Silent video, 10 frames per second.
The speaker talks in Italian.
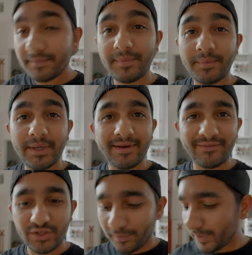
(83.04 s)
Ma
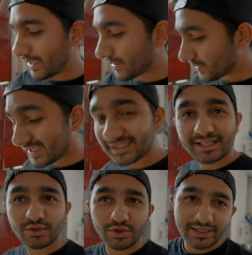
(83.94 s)
prima voglio aprire questa
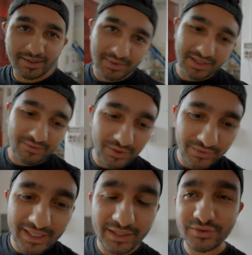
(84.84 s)
scatolina perché voglio
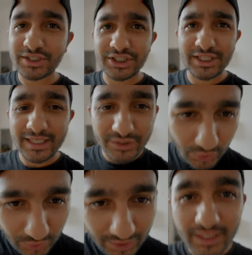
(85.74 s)
vedere cosa c'è
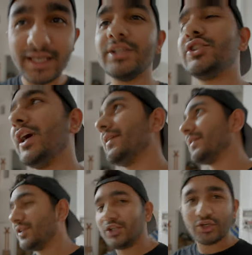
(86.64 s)
dentro. Cioè,
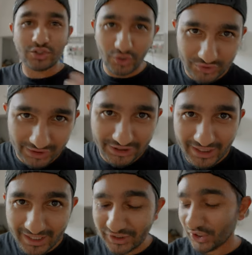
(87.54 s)
io so cosa c'è
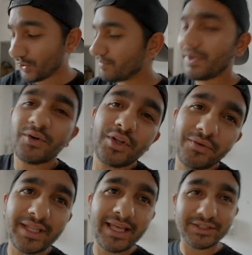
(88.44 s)
dentro, ma voglio
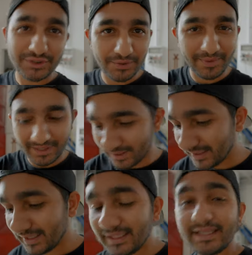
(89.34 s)
vedere
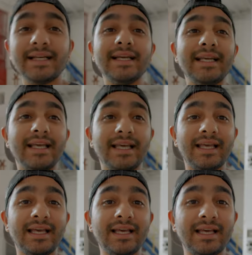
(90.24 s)
insomma
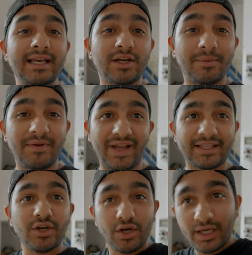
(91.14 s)
come è
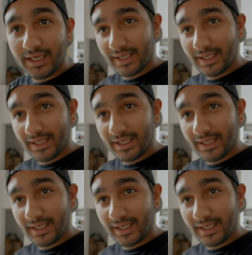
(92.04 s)
fatto?